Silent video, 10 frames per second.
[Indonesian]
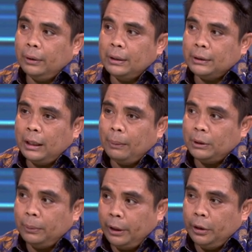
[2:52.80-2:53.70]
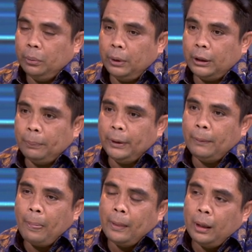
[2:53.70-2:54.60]
gitu dan segala macam ada di luar.
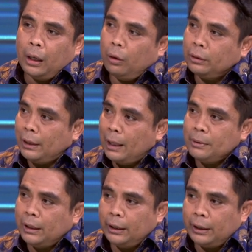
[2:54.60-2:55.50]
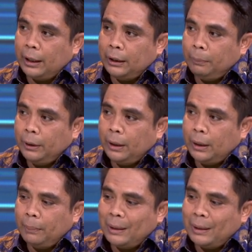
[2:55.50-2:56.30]
Tapi kalau saham saya lihat relatif eh,